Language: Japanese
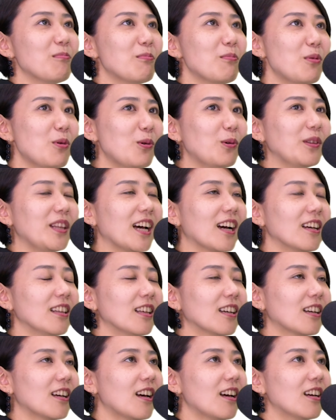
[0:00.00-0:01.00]
もうなか
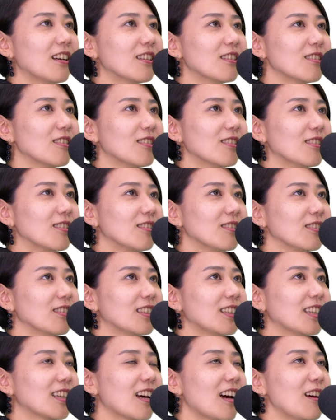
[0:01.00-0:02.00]
なか
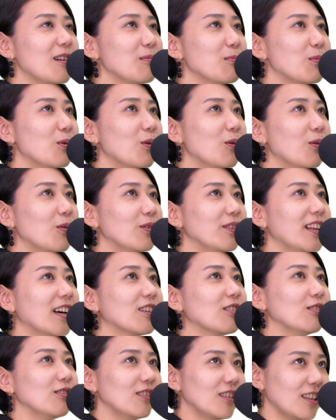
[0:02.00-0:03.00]
機会もな
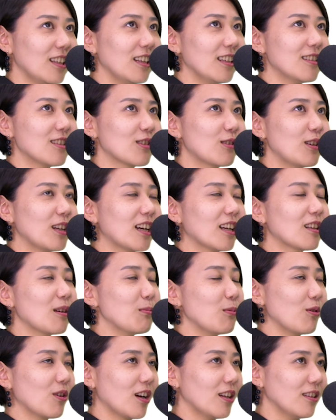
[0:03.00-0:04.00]
くって作り方
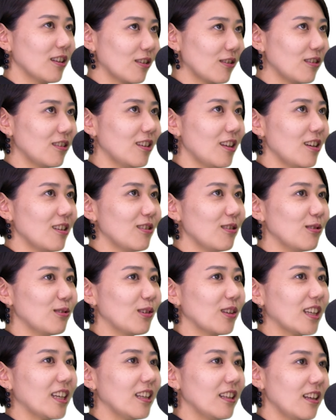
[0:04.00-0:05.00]
も分かんなくて、っていう
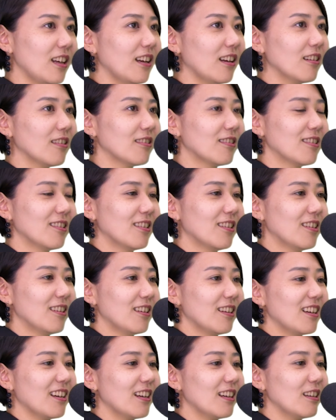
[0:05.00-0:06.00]
時に、
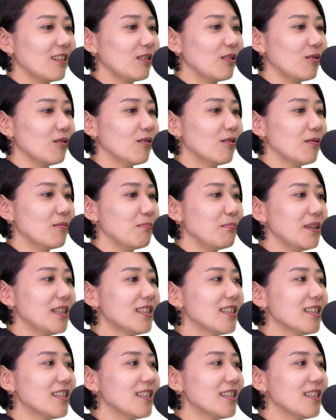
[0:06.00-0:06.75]
はい、あの三